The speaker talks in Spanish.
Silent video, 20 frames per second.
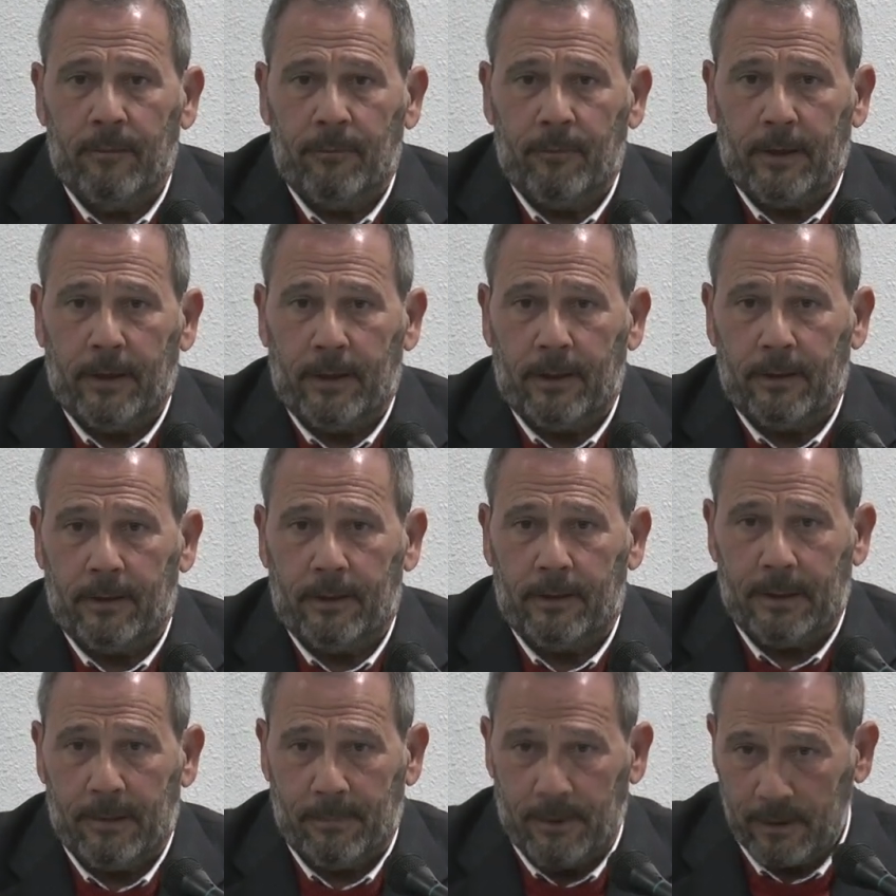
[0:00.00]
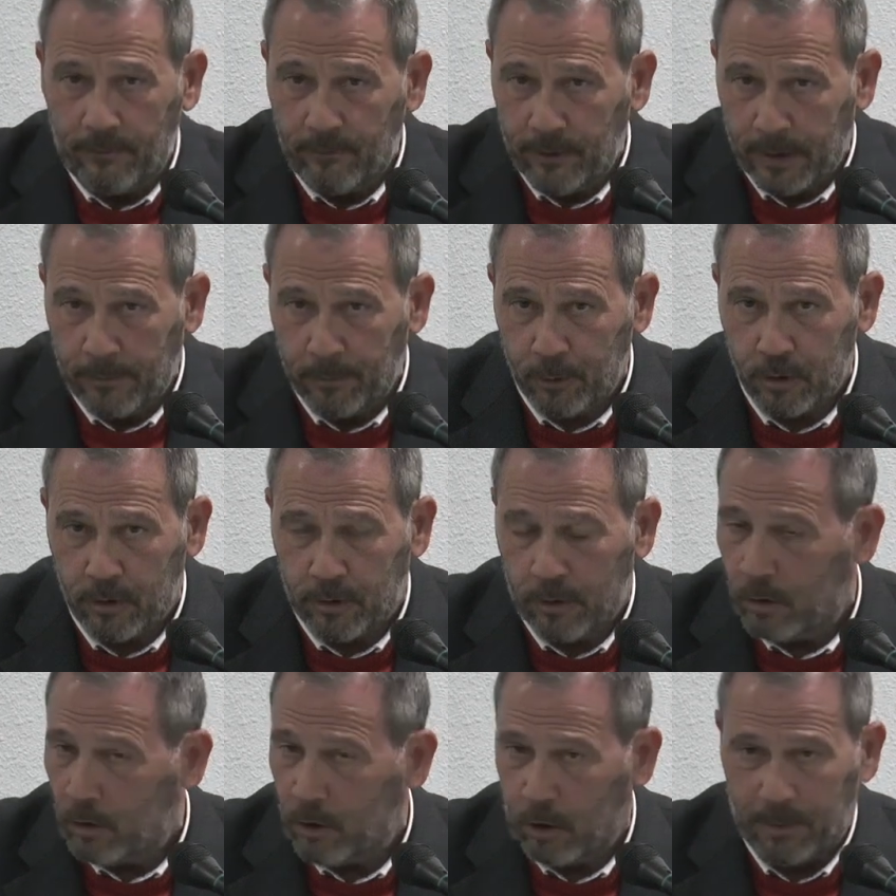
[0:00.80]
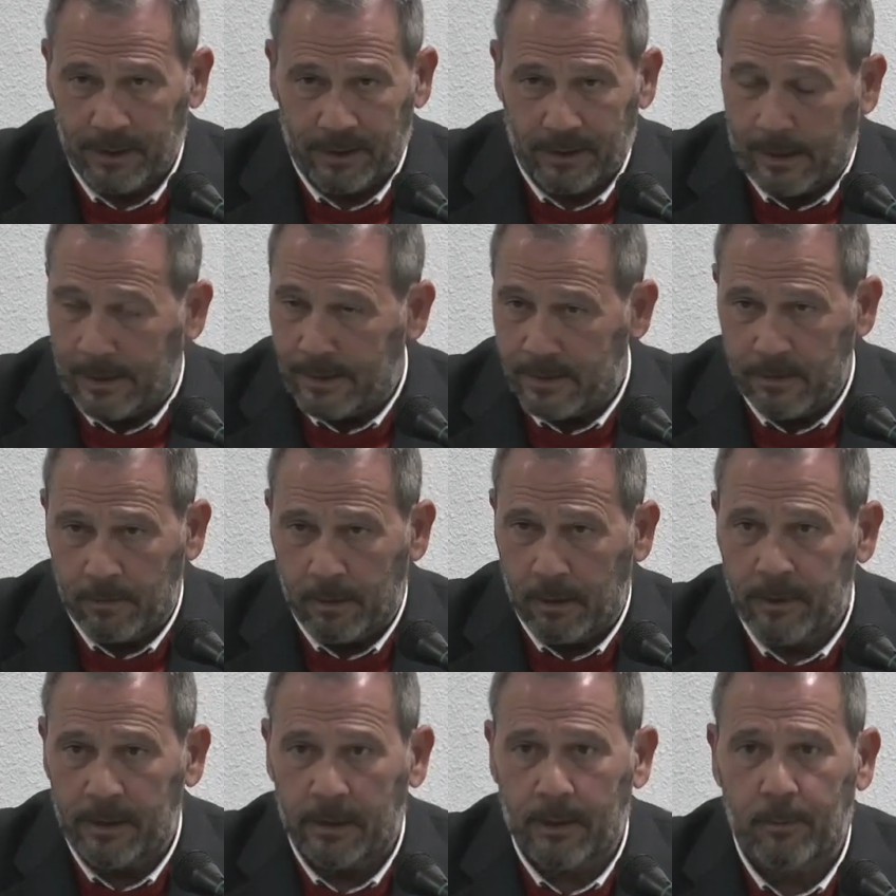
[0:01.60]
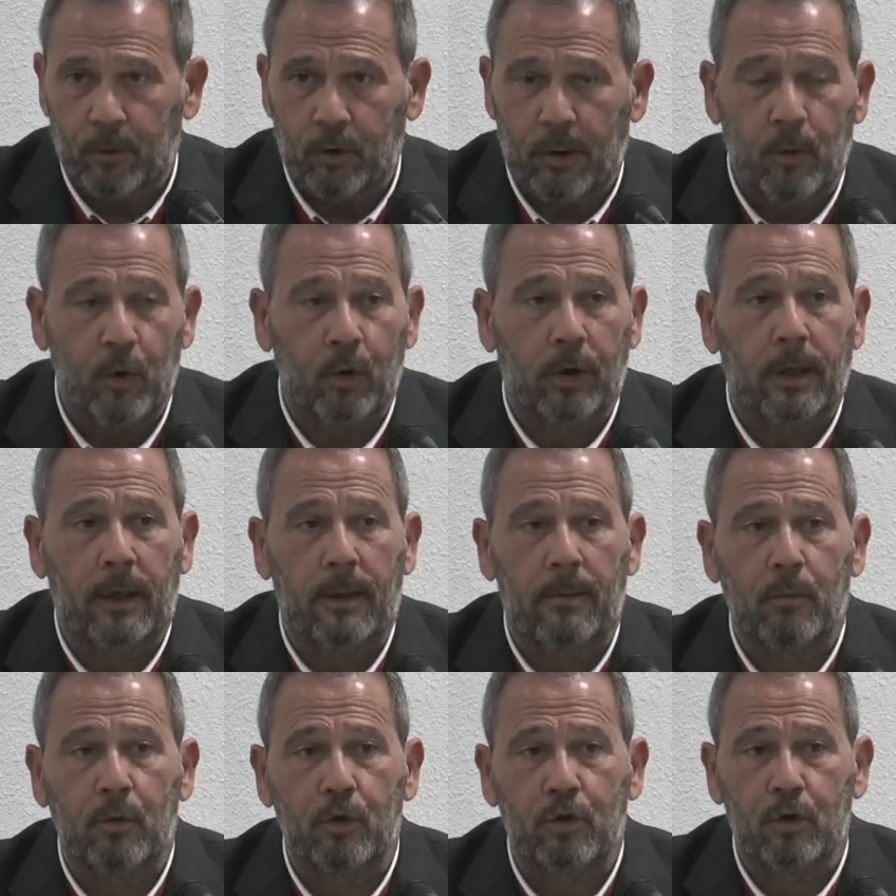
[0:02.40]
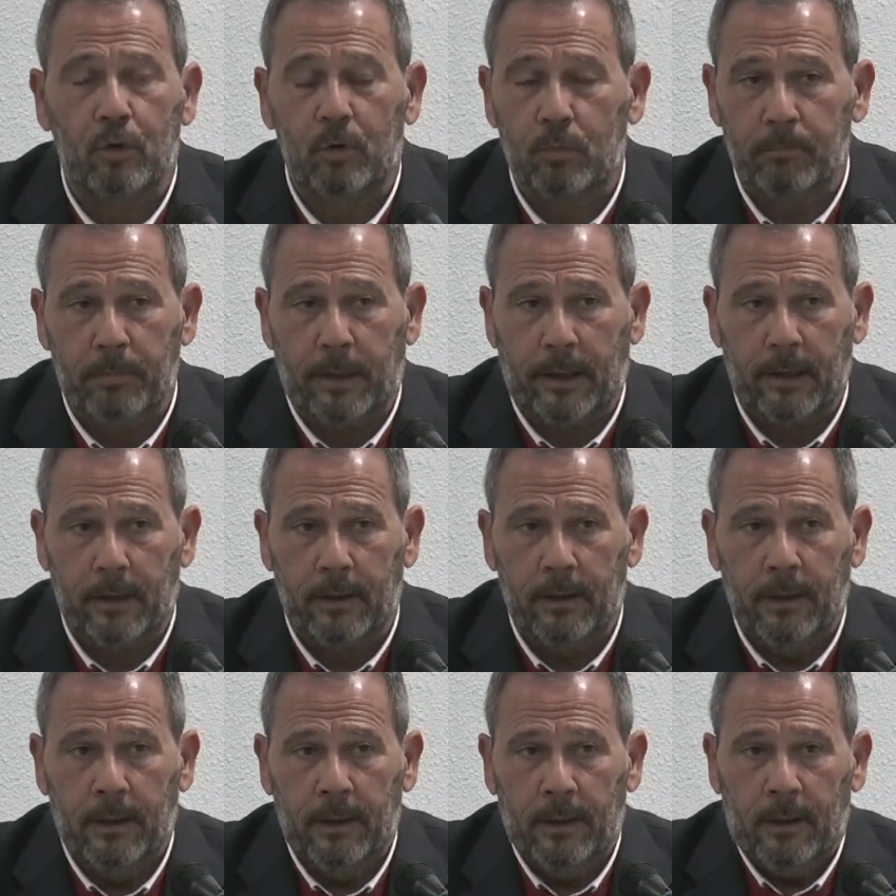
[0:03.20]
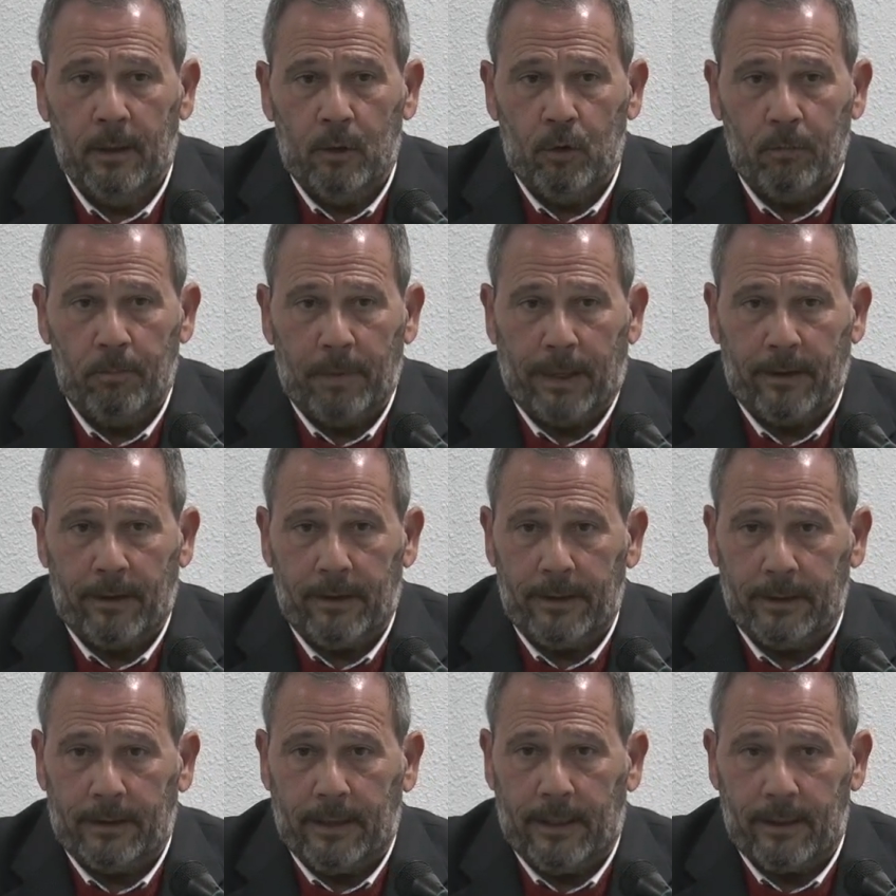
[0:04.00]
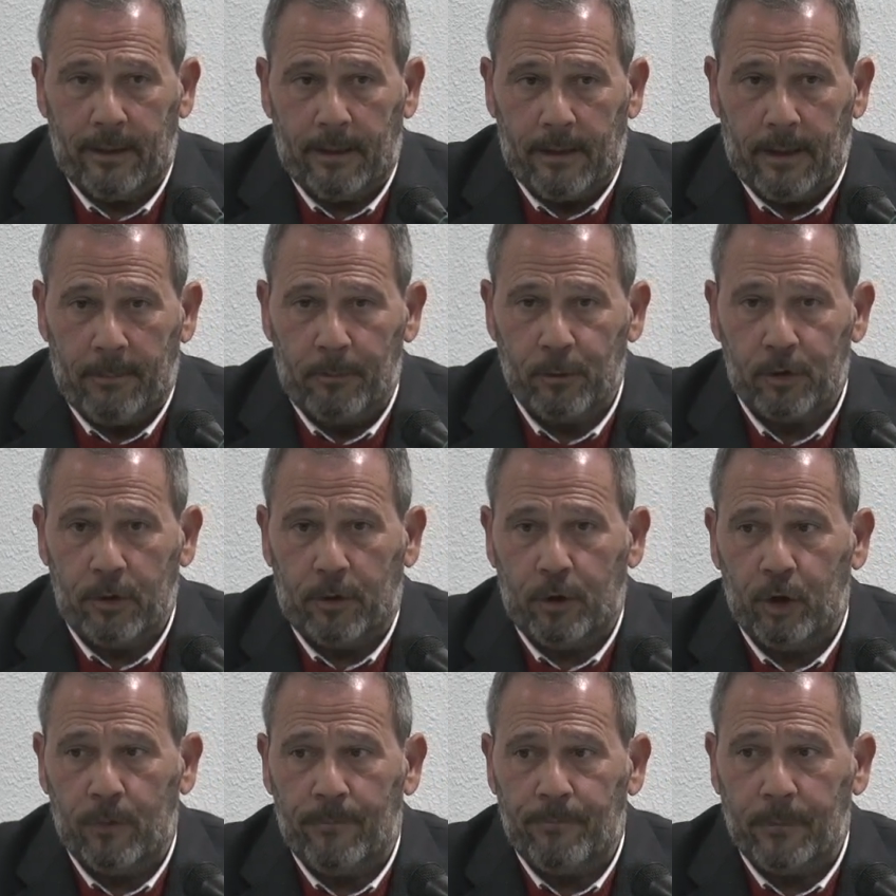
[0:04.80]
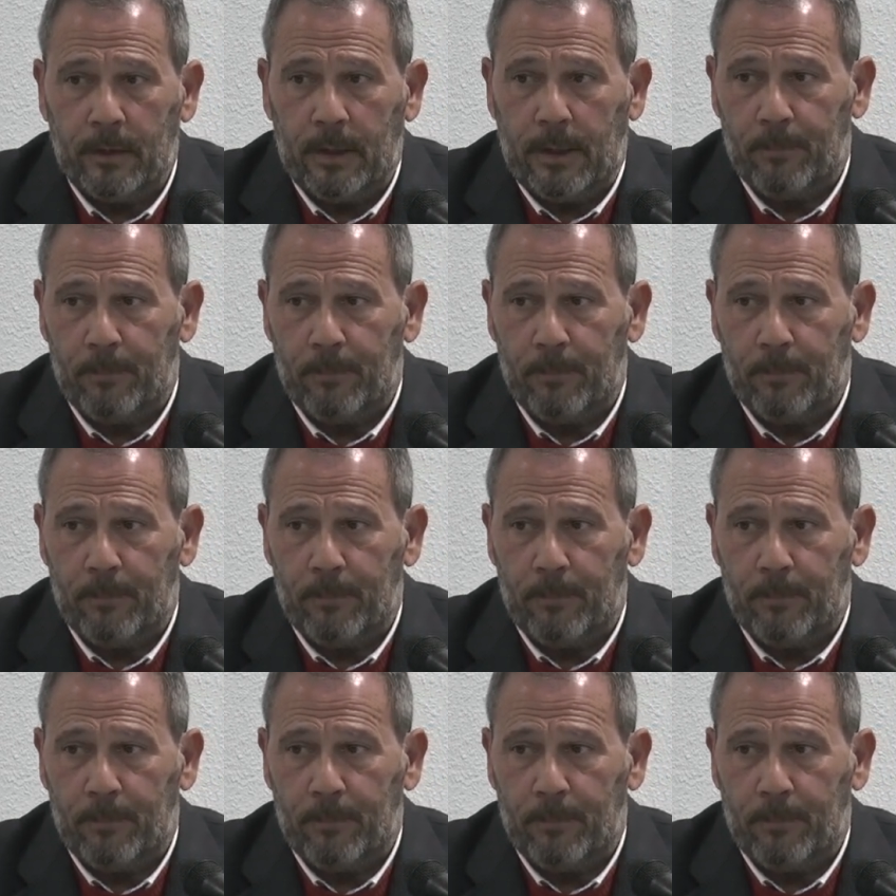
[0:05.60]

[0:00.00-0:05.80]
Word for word: De, de, esta magnífica exposición. Comentarles simplemente, por no aburrirles mucho, un par de, un par de detalles de la exposición.